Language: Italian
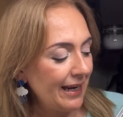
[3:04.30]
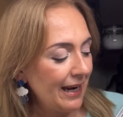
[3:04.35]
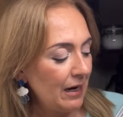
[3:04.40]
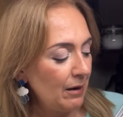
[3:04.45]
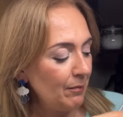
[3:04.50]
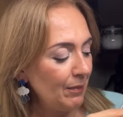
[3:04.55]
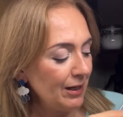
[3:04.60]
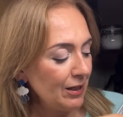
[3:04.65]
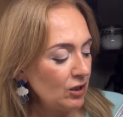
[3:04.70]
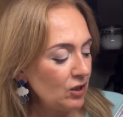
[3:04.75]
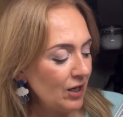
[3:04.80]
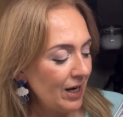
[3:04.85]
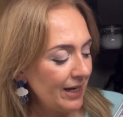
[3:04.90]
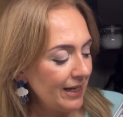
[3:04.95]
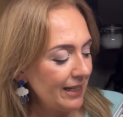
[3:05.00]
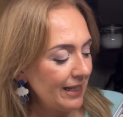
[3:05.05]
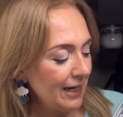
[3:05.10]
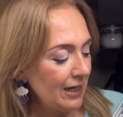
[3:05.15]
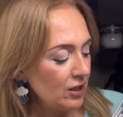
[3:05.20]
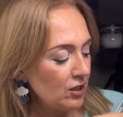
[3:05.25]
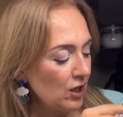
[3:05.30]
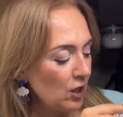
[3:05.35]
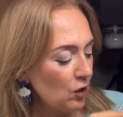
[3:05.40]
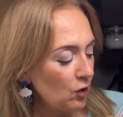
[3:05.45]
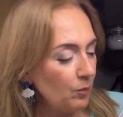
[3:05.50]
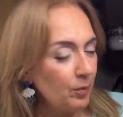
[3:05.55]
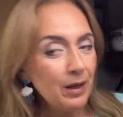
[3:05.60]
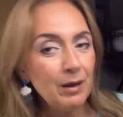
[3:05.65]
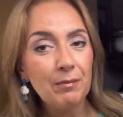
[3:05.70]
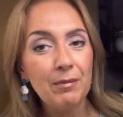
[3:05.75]
il magenta, il
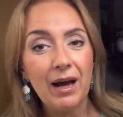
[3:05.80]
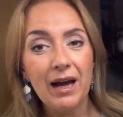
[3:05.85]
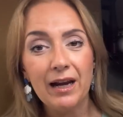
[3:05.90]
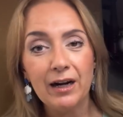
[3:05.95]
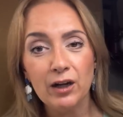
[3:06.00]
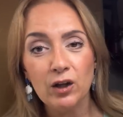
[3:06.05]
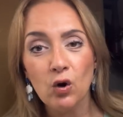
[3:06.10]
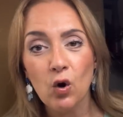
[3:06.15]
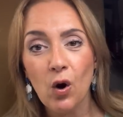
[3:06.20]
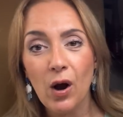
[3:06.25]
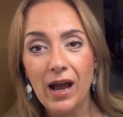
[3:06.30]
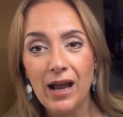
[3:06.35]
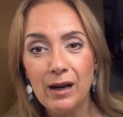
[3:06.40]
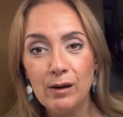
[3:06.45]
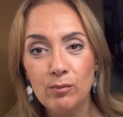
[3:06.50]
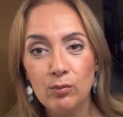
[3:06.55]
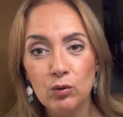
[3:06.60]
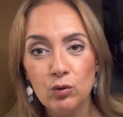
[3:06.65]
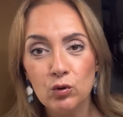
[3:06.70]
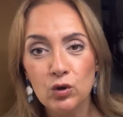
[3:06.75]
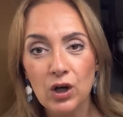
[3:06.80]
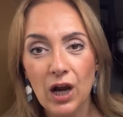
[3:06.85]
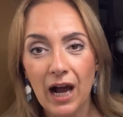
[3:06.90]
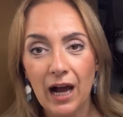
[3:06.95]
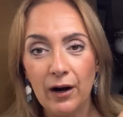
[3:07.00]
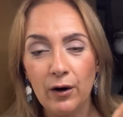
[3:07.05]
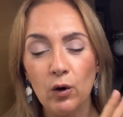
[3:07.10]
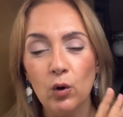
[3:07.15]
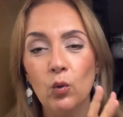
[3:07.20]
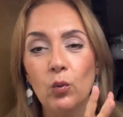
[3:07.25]
giallo primario e il
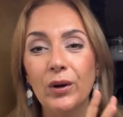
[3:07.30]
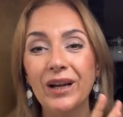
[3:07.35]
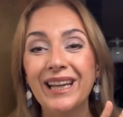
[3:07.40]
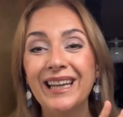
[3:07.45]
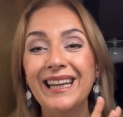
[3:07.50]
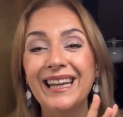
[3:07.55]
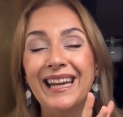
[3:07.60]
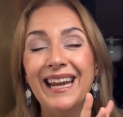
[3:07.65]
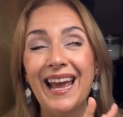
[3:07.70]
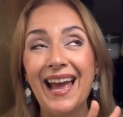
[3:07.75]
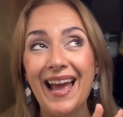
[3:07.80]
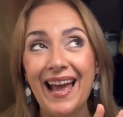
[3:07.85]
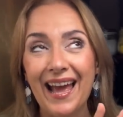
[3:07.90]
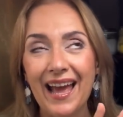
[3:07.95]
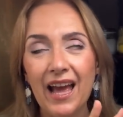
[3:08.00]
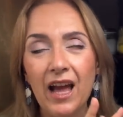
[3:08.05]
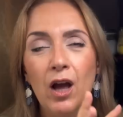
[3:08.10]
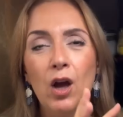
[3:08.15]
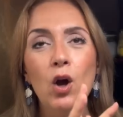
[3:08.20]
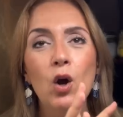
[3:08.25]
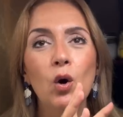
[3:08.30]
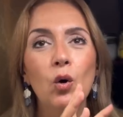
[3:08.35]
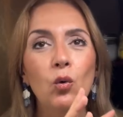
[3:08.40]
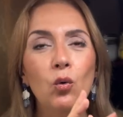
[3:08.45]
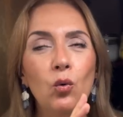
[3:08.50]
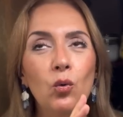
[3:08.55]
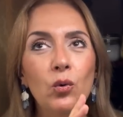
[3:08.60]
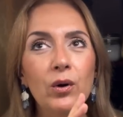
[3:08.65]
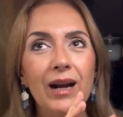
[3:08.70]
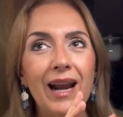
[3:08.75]
bluciano, quindi è
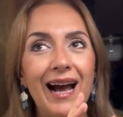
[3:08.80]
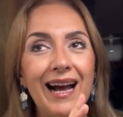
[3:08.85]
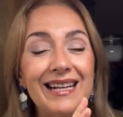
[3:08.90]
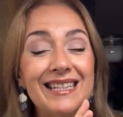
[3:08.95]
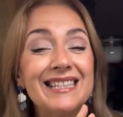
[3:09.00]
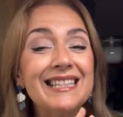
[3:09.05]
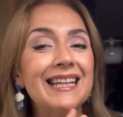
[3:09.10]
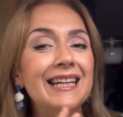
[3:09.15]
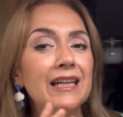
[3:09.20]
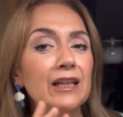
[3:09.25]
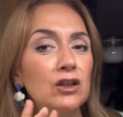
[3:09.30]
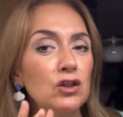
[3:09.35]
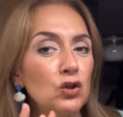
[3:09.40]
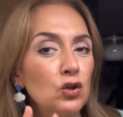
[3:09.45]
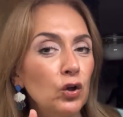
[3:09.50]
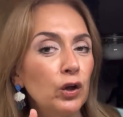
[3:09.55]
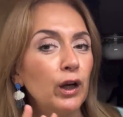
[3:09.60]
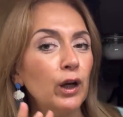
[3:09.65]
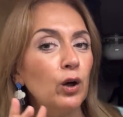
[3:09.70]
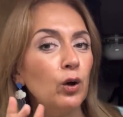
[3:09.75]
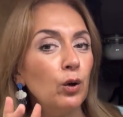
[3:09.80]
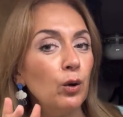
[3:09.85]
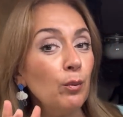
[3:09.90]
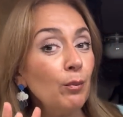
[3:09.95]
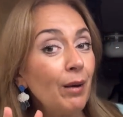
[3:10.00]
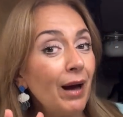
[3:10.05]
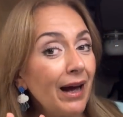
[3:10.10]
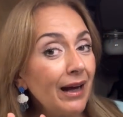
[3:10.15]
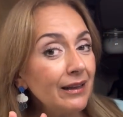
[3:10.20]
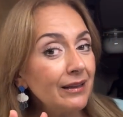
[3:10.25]
una selezione
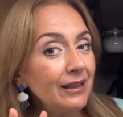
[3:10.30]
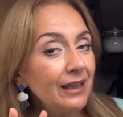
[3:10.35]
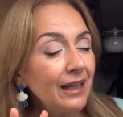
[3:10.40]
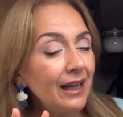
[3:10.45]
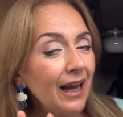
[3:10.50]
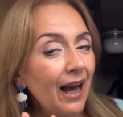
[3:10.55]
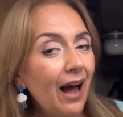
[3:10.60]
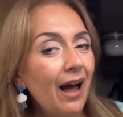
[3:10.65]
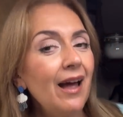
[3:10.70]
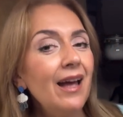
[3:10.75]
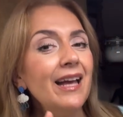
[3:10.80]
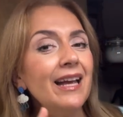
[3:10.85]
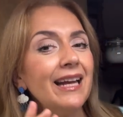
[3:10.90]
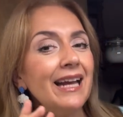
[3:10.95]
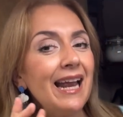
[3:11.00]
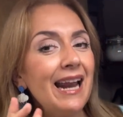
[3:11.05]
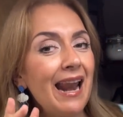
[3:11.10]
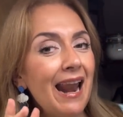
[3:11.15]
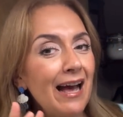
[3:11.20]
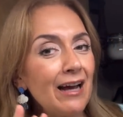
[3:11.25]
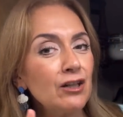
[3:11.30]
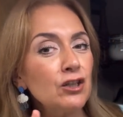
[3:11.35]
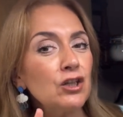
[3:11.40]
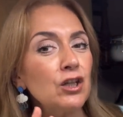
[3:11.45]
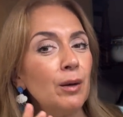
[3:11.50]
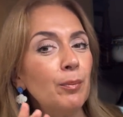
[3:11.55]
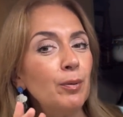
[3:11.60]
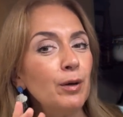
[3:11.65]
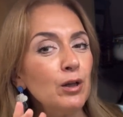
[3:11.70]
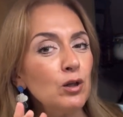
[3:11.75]
cromatica che
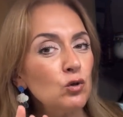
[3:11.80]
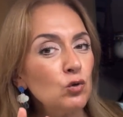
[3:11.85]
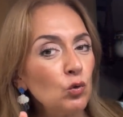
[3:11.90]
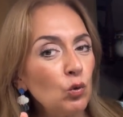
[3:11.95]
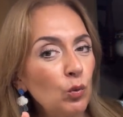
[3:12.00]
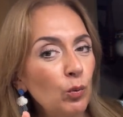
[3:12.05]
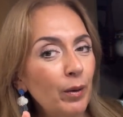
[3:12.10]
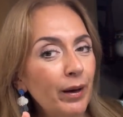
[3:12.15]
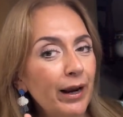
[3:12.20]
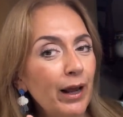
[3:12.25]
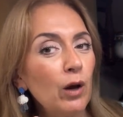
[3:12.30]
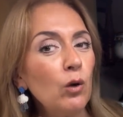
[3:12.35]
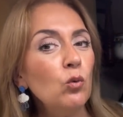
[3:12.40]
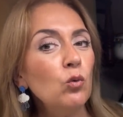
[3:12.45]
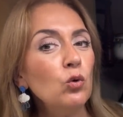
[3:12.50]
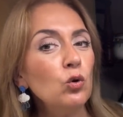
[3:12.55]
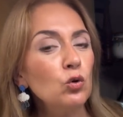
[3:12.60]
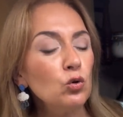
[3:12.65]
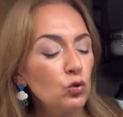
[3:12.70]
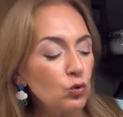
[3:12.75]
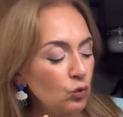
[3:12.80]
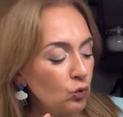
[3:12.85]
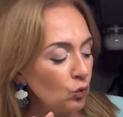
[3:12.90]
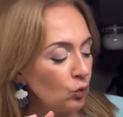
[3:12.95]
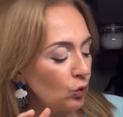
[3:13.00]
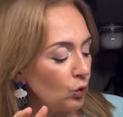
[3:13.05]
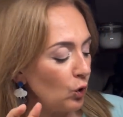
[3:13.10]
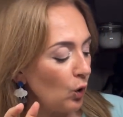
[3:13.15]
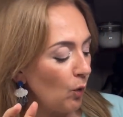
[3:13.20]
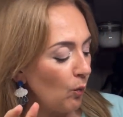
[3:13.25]
lascia presumere uno
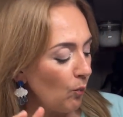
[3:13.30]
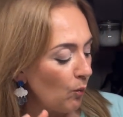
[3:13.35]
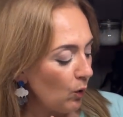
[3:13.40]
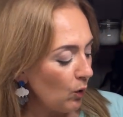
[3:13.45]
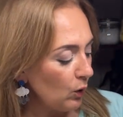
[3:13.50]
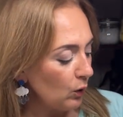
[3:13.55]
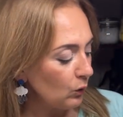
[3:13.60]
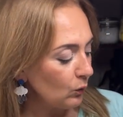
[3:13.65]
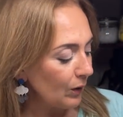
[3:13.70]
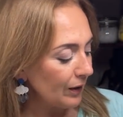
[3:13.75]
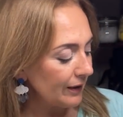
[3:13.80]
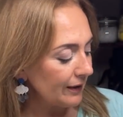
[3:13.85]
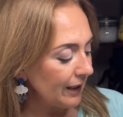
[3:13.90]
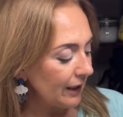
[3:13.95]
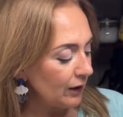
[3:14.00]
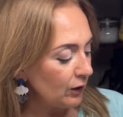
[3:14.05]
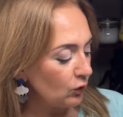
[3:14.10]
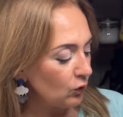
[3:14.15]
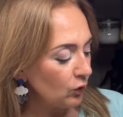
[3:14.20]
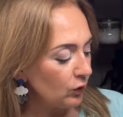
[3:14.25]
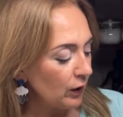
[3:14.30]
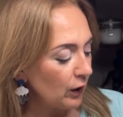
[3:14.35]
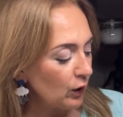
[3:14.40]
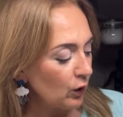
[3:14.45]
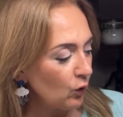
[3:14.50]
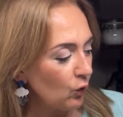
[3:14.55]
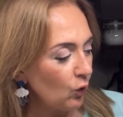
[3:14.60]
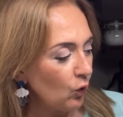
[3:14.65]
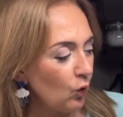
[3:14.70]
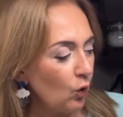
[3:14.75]
studio molto attento
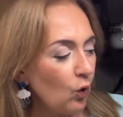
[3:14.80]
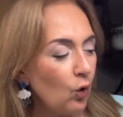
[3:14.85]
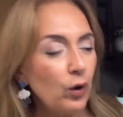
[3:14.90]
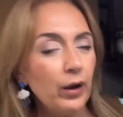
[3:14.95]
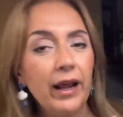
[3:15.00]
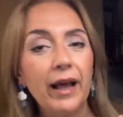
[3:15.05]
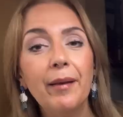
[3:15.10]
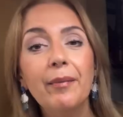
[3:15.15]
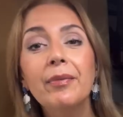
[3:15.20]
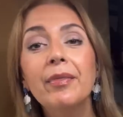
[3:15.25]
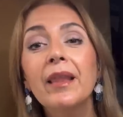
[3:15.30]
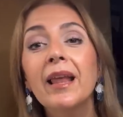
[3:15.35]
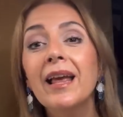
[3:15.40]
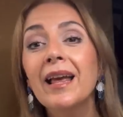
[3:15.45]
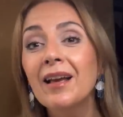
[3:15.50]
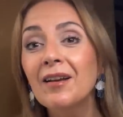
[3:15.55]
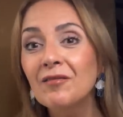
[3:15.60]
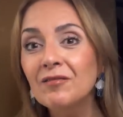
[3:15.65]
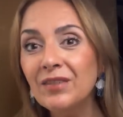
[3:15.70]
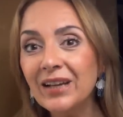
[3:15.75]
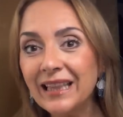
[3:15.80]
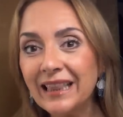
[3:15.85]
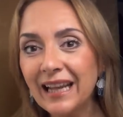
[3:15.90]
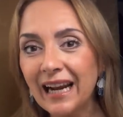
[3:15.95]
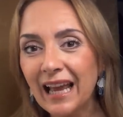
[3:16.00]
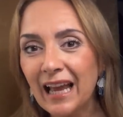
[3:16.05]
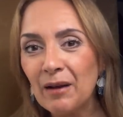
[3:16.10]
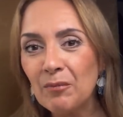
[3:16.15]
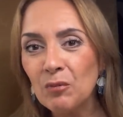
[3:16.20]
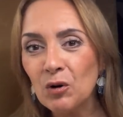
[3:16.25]
del colore.
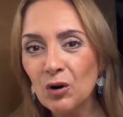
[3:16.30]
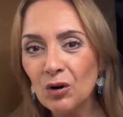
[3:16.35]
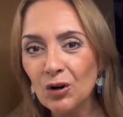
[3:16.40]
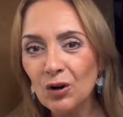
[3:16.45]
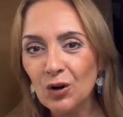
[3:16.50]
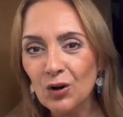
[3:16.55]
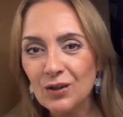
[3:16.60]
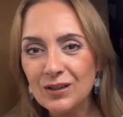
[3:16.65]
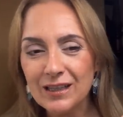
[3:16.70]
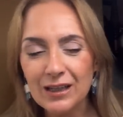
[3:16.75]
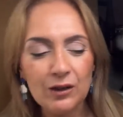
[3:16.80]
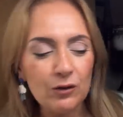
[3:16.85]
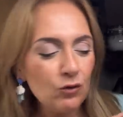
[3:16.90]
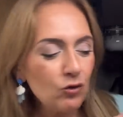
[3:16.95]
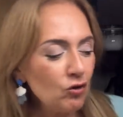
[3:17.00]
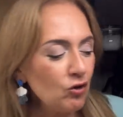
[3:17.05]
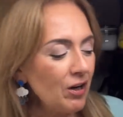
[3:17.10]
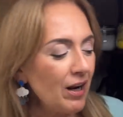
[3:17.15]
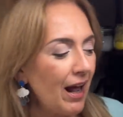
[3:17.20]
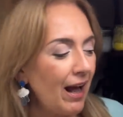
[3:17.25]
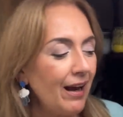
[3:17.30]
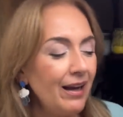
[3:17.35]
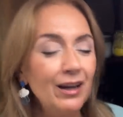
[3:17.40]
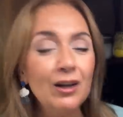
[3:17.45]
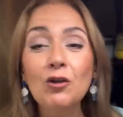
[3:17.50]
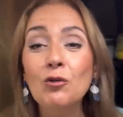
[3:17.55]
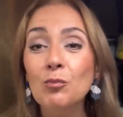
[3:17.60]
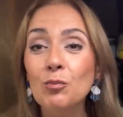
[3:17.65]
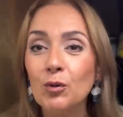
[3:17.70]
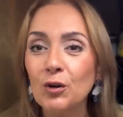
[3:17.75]
Vedremo cosa ne uscirà
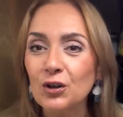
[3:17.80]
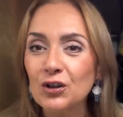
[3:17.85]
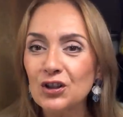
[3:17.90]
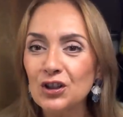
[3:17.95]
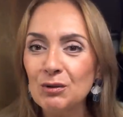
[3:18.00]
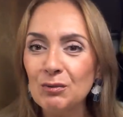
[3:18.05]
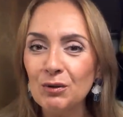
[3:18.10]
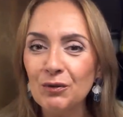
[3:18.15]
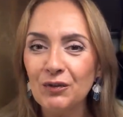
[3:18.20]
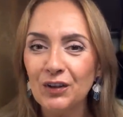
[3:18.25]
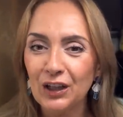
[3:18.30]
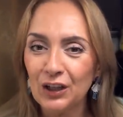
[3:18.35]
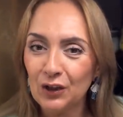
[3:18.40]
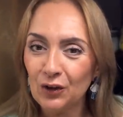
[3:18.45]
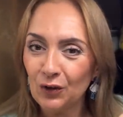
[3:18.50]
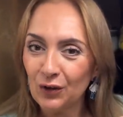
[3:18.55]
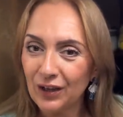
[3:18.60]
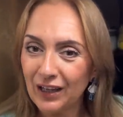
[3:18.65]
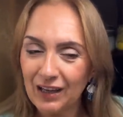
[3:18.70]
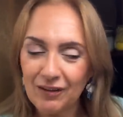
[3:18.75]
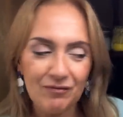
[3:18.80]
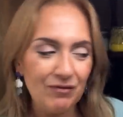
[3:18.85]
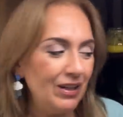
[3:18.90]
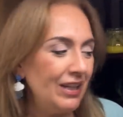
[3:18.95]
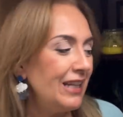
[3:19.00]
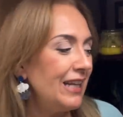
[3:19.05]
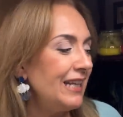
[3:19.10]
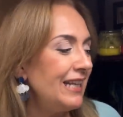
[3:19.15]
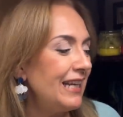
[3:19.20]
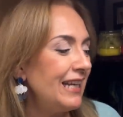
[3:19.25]
in un prossimo video che
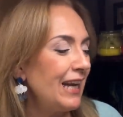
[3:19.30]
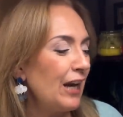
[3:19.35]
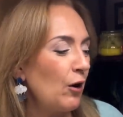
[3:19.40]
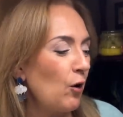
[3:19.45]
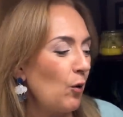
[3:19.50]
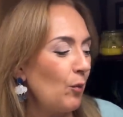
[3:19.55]
vi dedicherò.